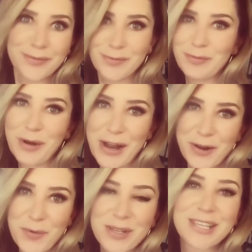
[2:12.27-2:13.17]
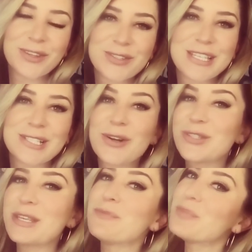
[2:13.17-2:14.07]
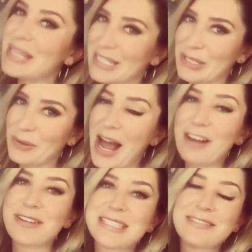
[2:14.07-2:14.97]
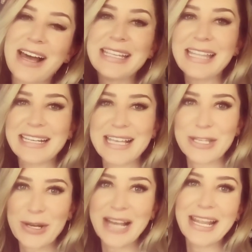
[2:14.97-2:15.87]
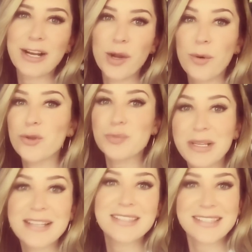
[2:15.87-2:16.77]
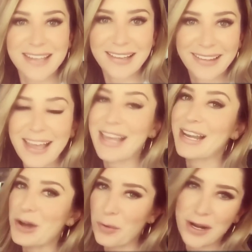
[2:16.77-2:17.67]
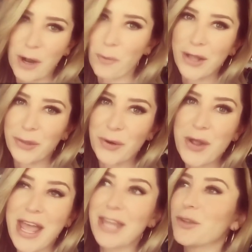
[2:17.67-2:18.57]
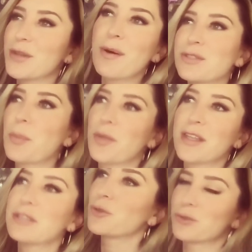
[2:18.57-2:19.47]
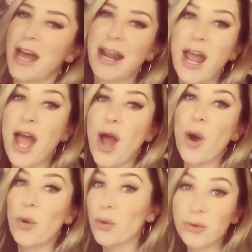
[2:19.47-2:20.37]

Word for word: Nos comentó que hablara del tema ante la prensa más adelante, por el bien de sus hijas, la razón de su vida.